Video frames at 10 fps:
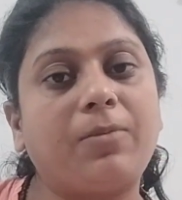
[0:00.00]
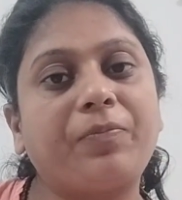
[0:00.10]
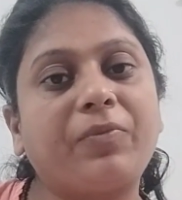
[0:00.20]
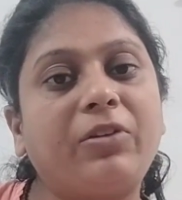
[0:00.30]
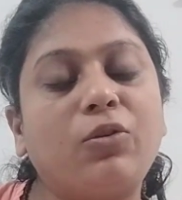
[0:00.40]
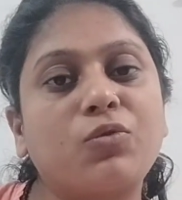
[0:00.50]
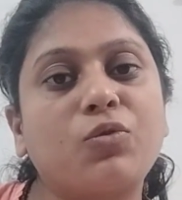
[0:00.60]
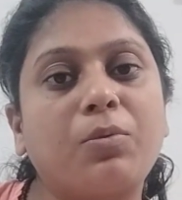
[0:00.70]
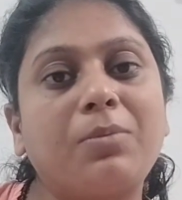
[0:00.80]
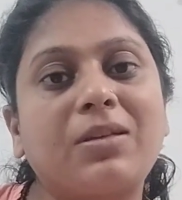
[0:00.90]
विंडोज
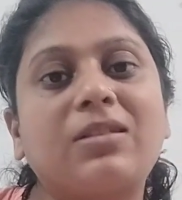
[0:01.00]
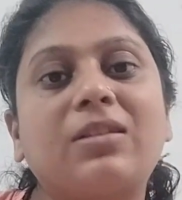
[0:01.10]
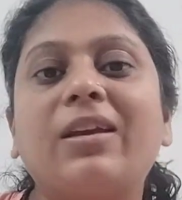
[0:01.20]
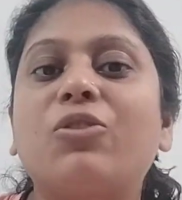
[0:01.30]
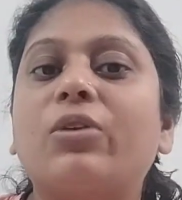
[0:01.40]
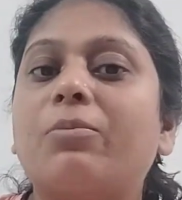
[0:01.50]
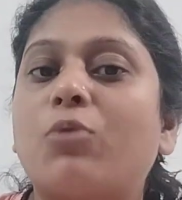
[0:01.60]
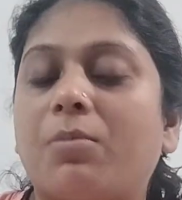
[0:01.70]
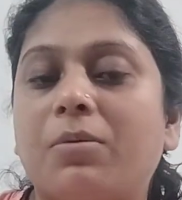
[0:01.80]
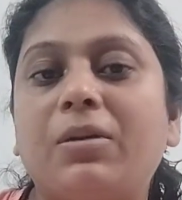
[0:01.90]
ओपन पसंद है क्योंकि
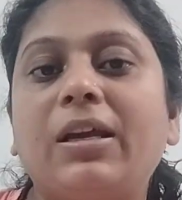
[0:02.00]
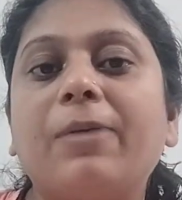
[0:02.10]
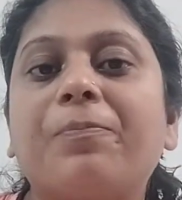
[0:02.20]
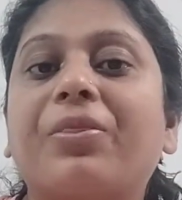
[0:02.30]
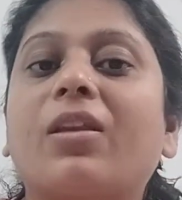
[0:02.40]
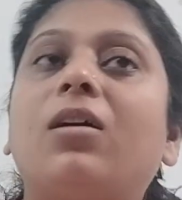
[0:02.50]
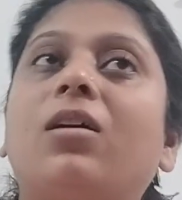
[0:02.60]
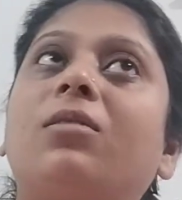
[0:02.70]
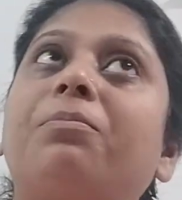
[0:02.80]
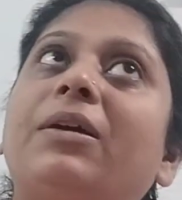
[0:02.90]
प्रॉबेबली
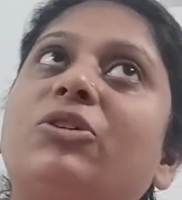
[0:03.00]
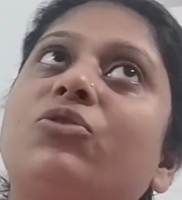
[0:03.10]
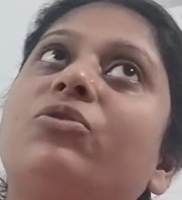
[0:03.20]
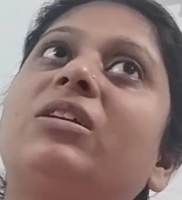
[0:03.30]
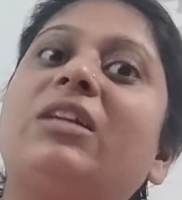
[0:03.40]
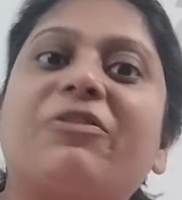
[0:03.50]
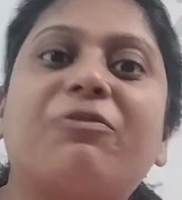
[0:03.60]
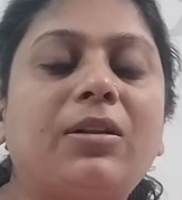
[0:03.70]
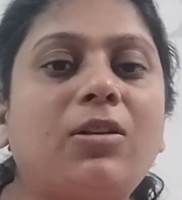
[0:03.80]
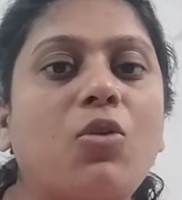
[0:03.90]
पेशेंट को रिलीफ
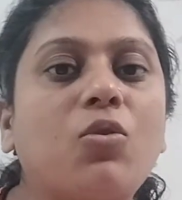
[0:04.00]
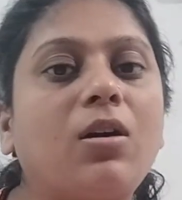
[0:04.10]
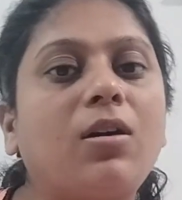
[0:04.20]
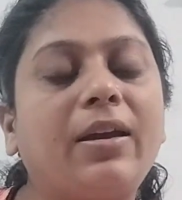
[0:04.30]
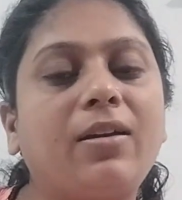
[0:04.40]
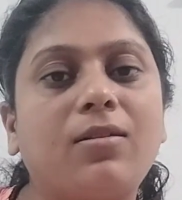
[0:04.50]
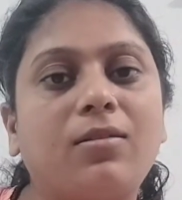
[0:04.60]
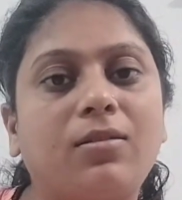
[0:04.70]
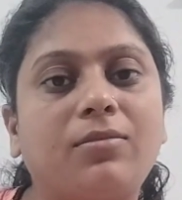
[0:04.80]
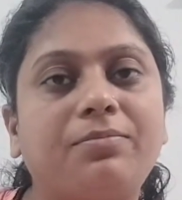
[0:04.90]
मिलता होगा एक
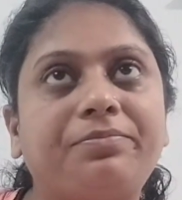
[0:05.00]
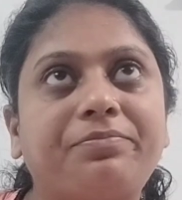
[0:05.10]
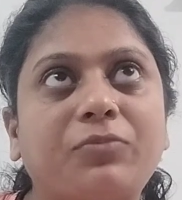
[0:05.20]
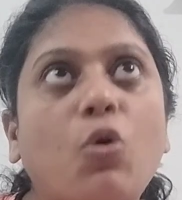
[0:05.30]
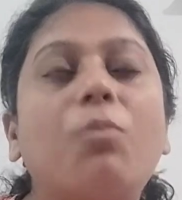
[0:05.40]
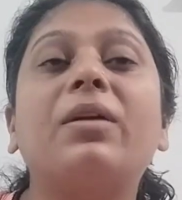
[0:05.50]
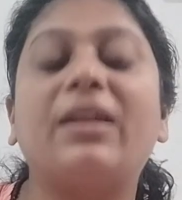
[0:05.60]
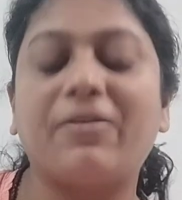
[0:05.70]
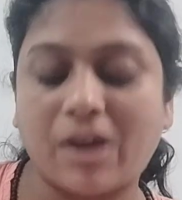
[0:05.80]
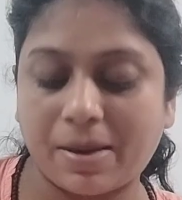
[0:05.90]
ओपन uh,
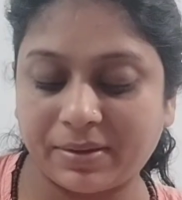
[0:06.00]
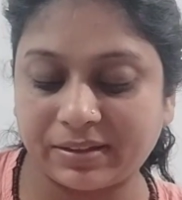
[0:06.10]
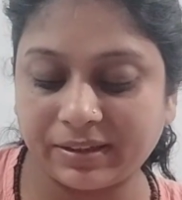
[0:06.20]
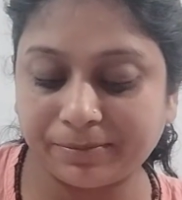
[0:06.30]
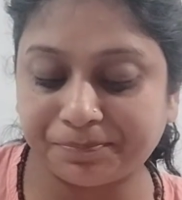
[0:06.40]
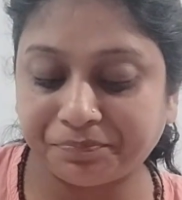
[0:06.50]
एनवायरनमेंट से